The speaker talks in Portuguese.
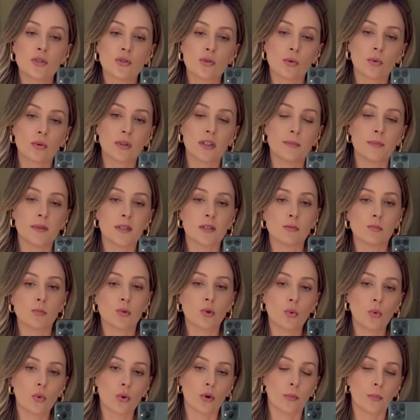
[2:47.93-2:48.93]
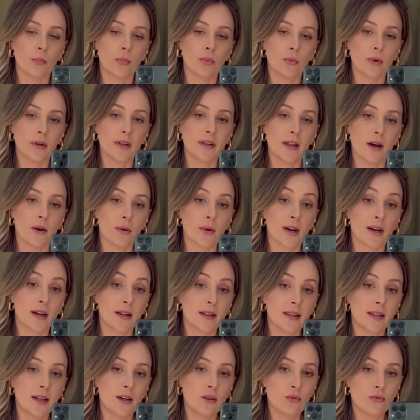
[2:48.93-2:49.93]
solta mesmo no corpo. Ideal é que ela
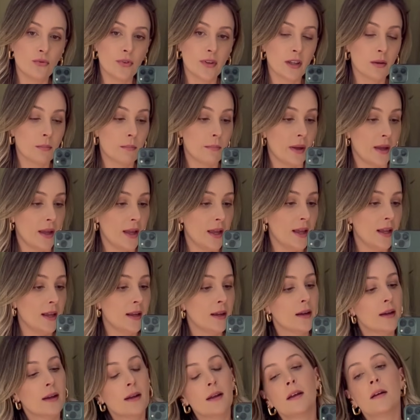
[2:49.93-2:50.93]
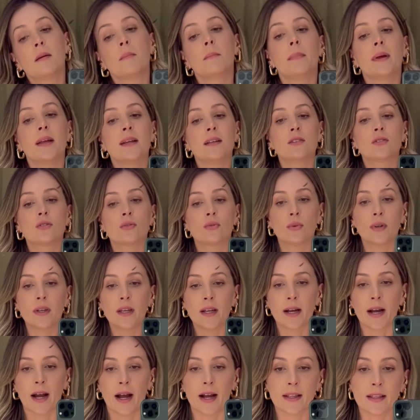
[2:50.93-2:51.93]
não fique bem, bem
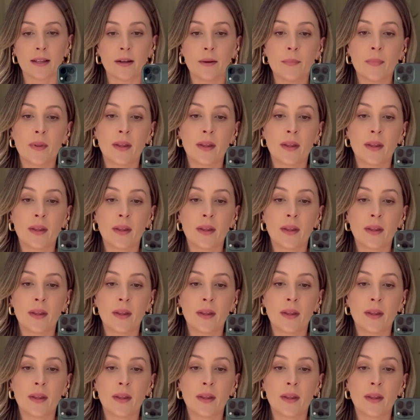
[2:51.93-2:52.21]
esturricada.